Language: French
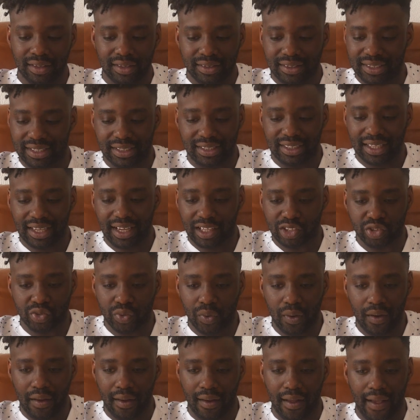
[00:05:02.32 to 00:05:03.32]
c'était un
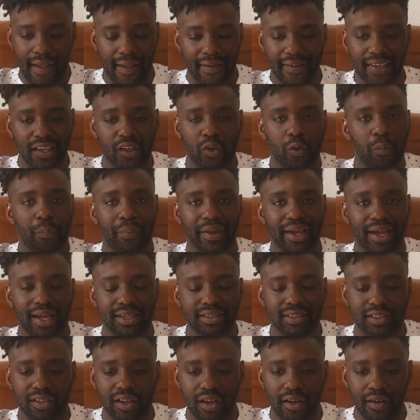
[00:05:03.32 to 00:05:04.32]
joueur, un
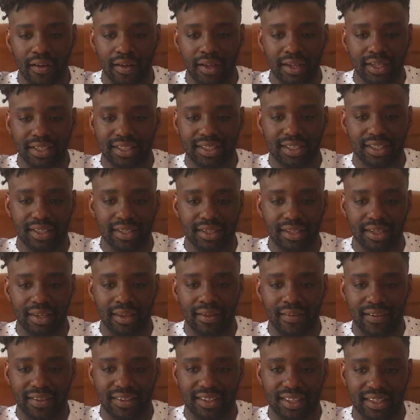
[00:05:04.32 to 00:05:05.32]
récupérateur qui,
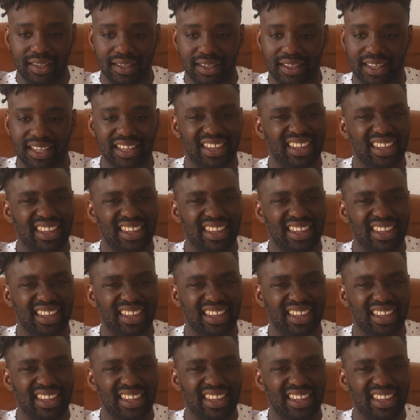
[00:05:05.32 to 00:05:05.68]
qui,